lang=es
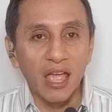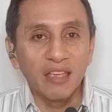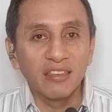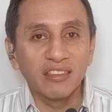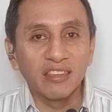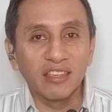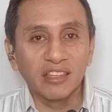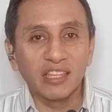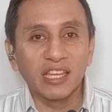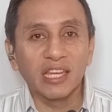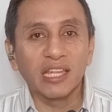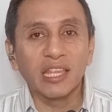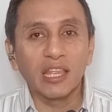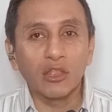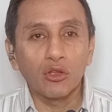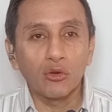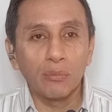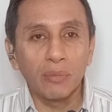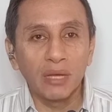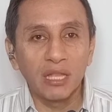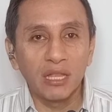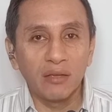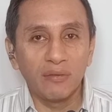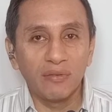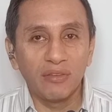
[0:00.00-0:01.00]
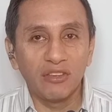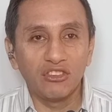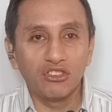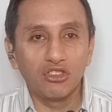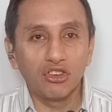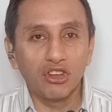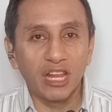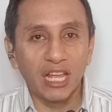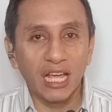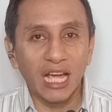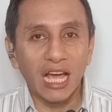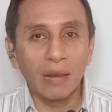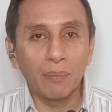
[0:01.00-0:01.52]
Se trata de un beneficio
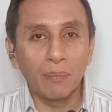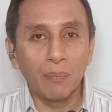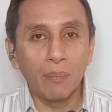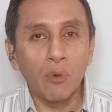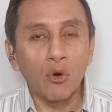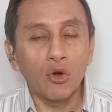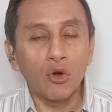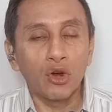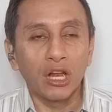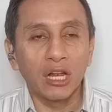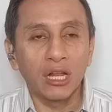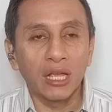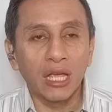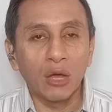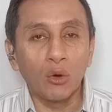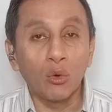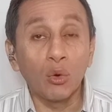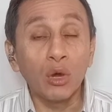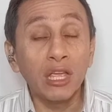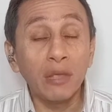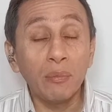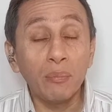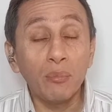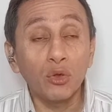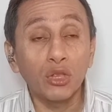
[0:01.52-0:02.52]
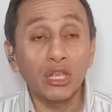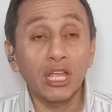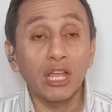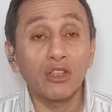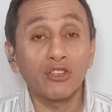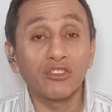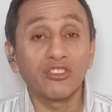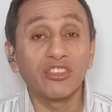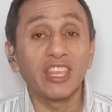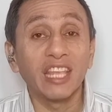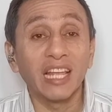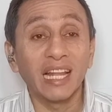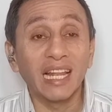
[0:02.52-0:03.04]
legal por el que un imputado
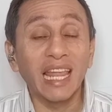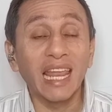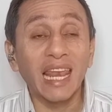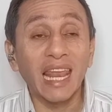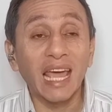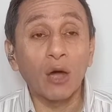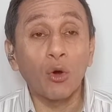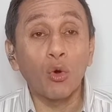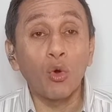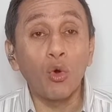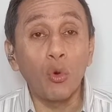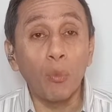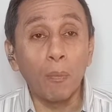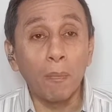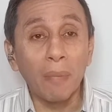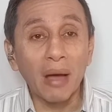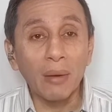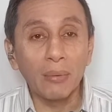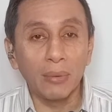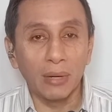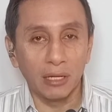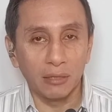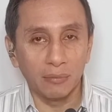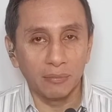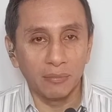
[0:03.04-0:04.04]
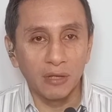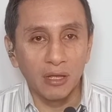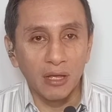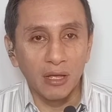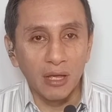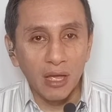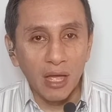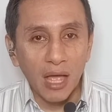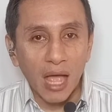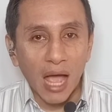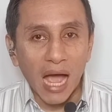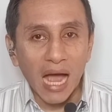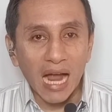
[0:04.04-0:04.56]
se declara culpable.
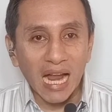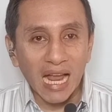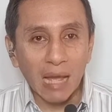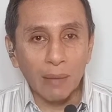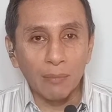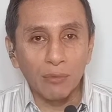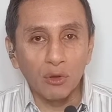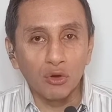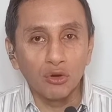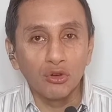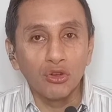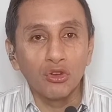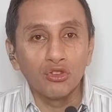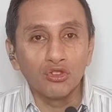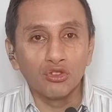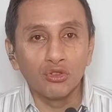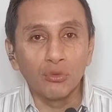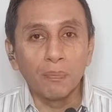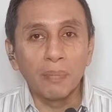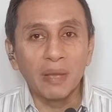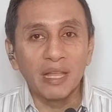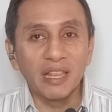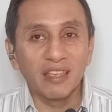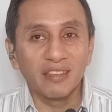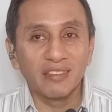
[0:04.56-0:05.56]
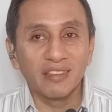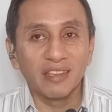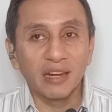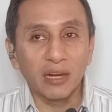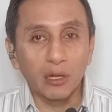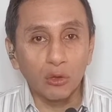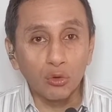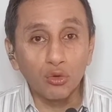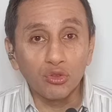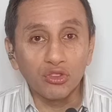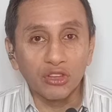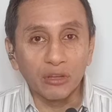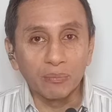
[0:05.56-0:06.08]
A cambio, su pena se
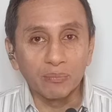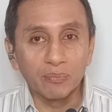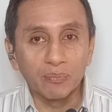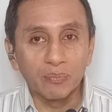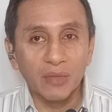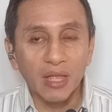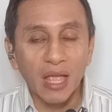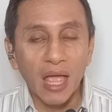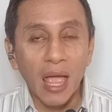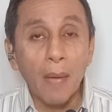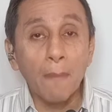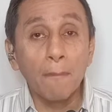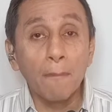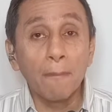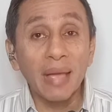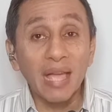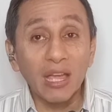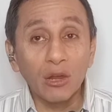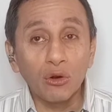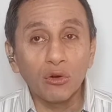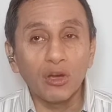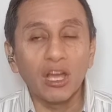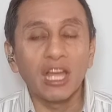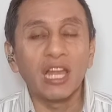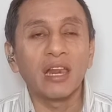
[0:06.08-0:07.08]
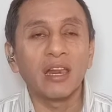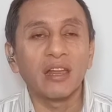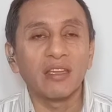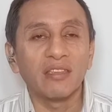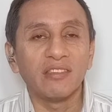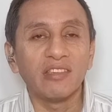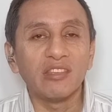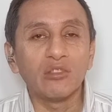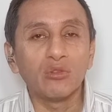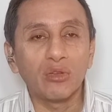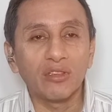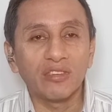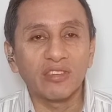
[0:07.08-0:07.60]
reduce. Pero el
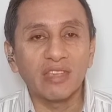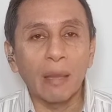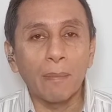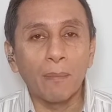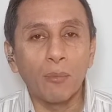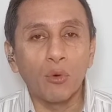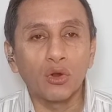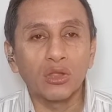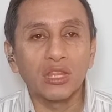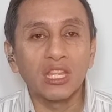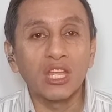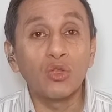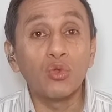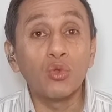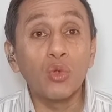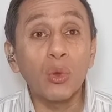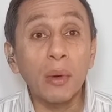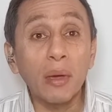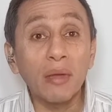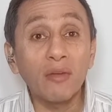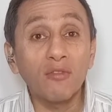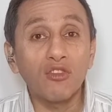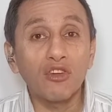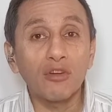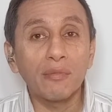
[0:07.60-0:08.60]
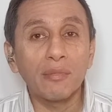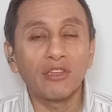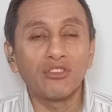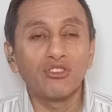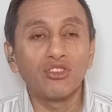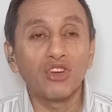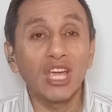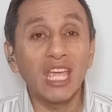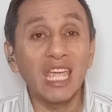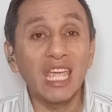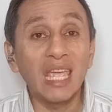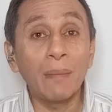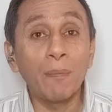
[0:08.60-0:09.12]
requisito es que aporten nueva
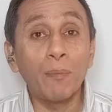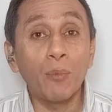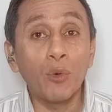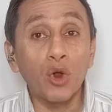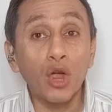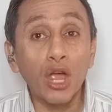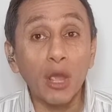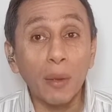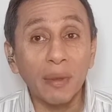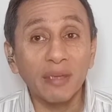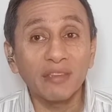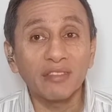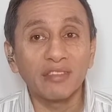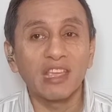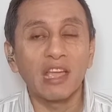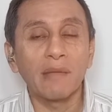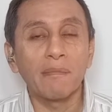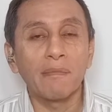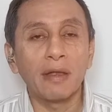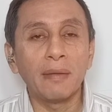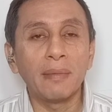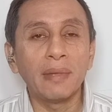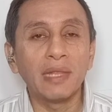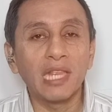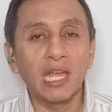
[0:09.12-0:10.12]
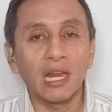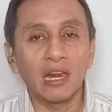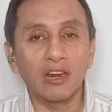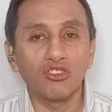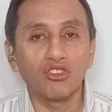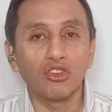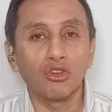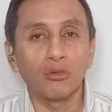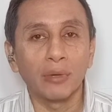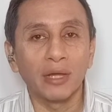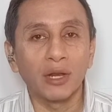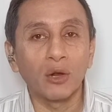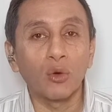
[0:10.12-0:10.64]
información y pruebas que permitan
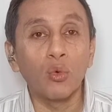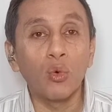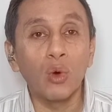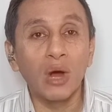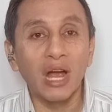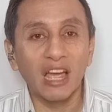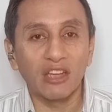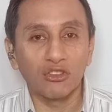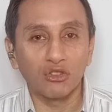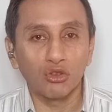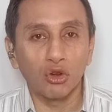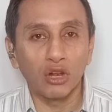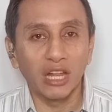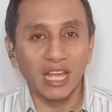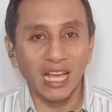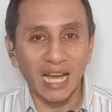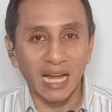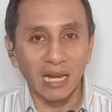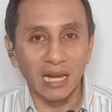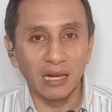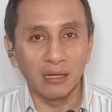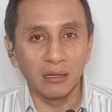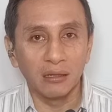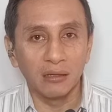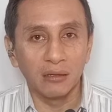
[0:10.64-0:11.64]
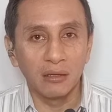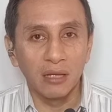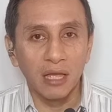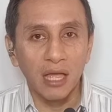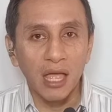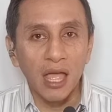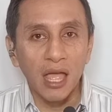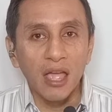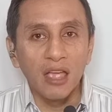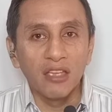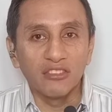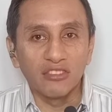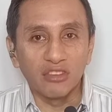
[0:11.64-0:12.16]
resolver un caso legal.
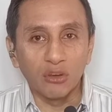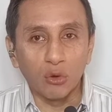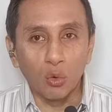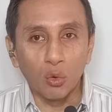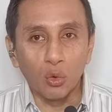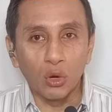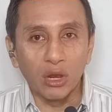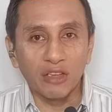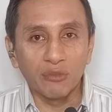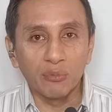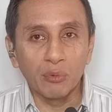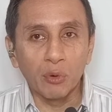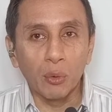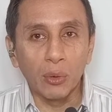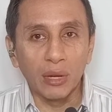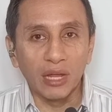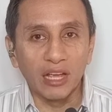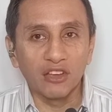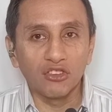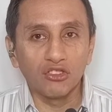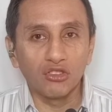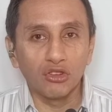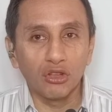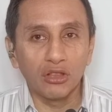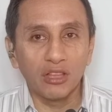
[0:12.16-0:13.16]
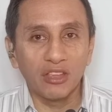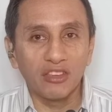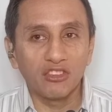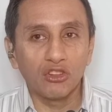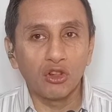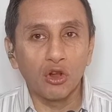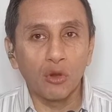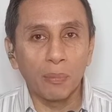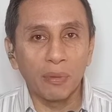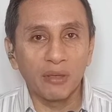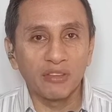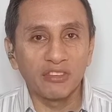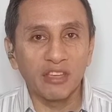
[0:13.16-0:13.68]
Según las publicaciones,
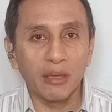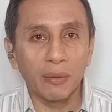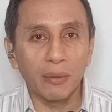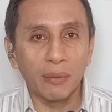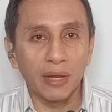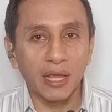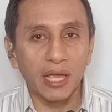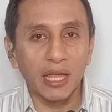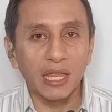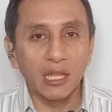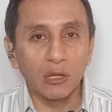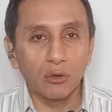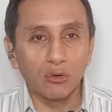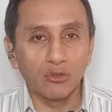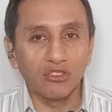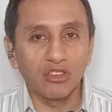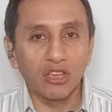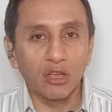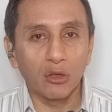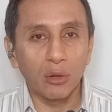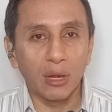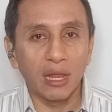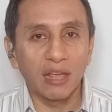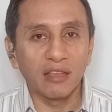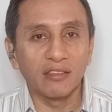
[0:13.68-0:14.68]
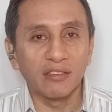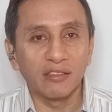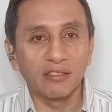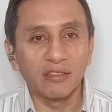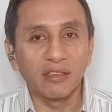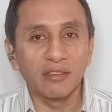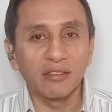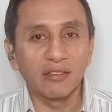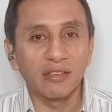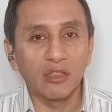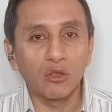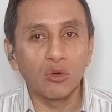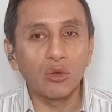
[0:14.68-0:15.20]
López habría denunciado la
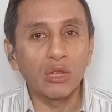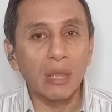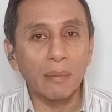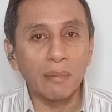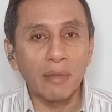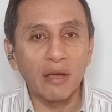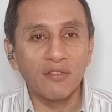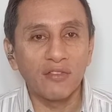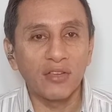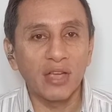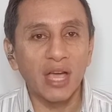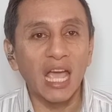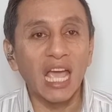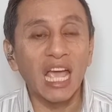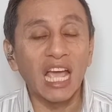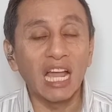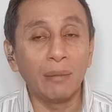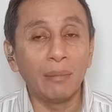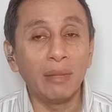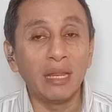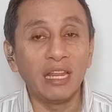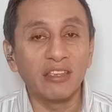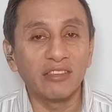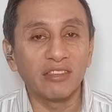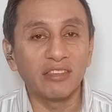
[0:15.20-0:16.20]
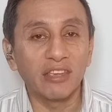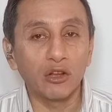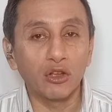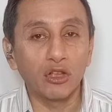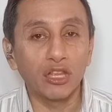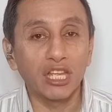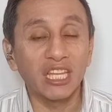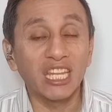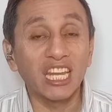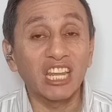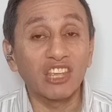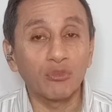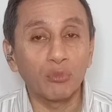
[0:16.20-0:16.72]
existencia de una mafia en el Ministerio
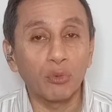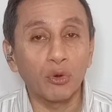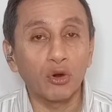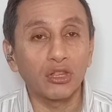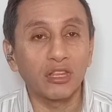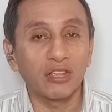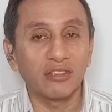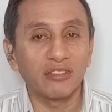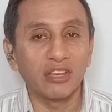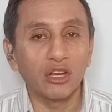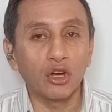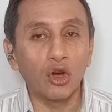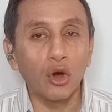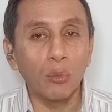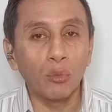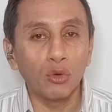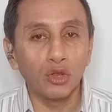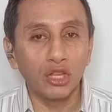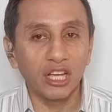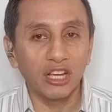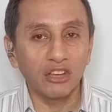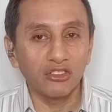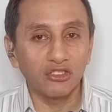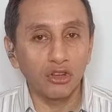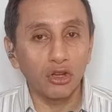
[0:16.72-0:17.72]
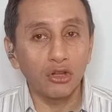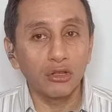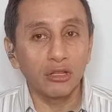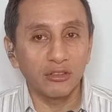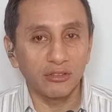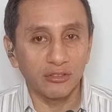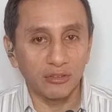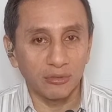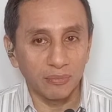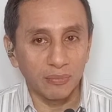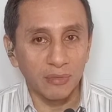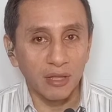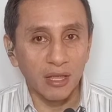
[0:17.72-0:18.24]
de Transportes y
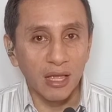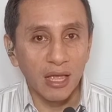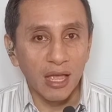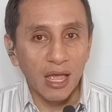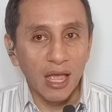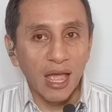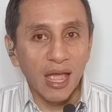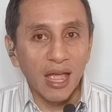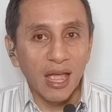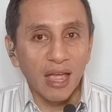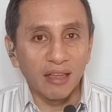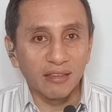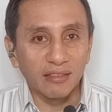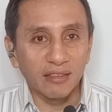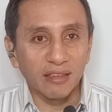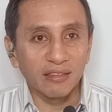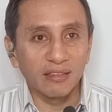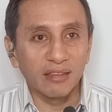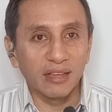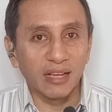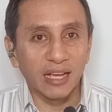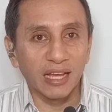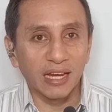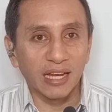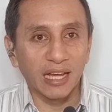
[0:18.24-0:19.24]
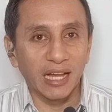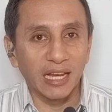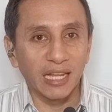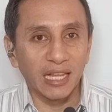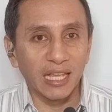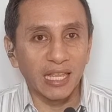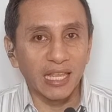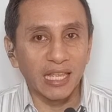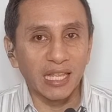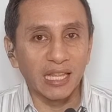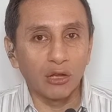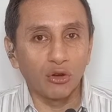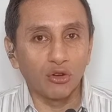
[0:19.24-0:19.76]
Comunicaciones. Esta se
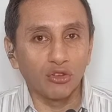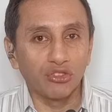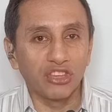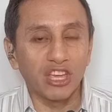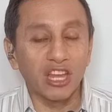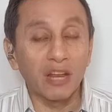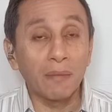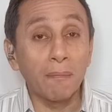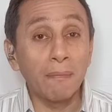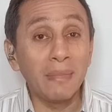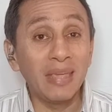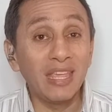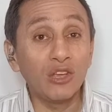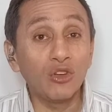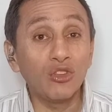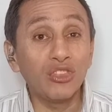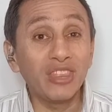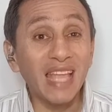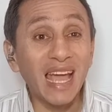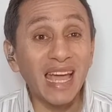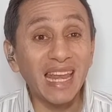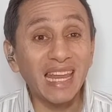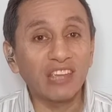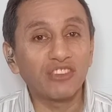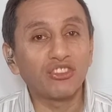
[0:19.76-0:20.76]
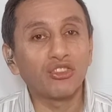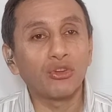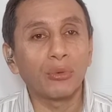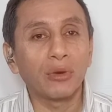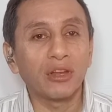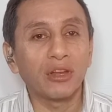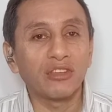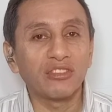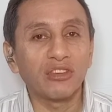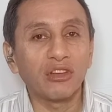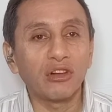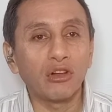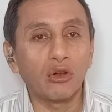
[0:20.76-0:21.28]
encargaría de negociar millonarias
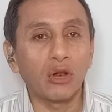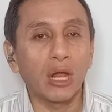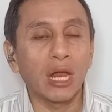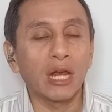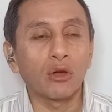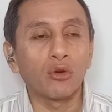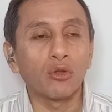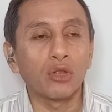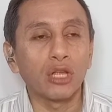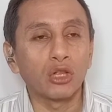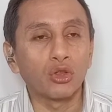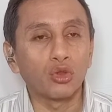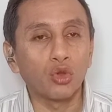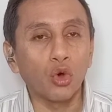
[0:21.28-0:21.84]
obras a lo largo de